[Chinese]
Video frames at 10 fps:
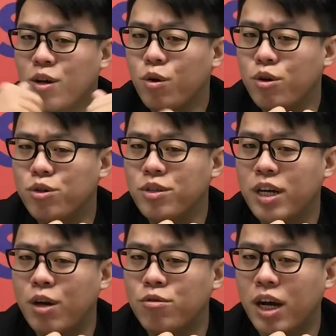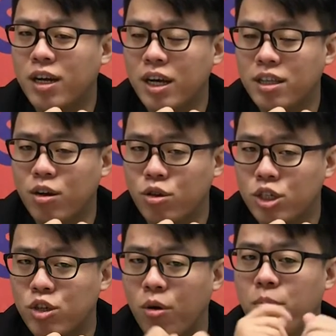过去在路上看到都
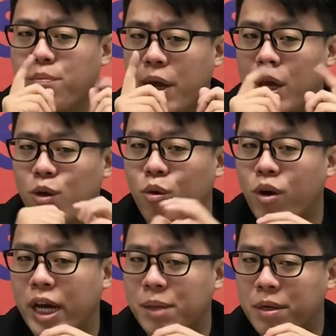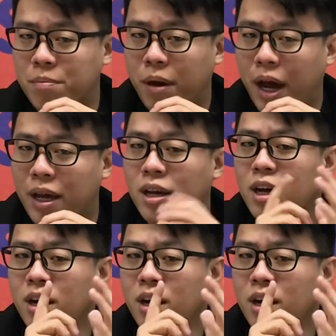是从美国来的品牌，